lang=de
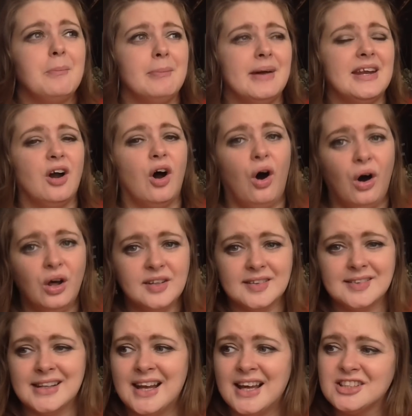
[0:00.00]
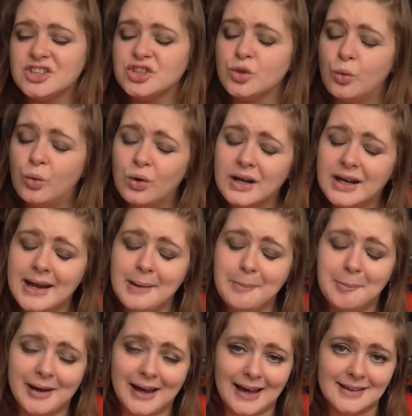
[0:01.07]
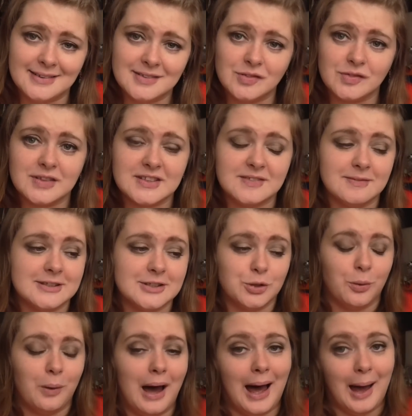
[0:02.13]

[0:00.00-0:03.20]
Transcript: Meine Haut hat danach so gebrannt und das war so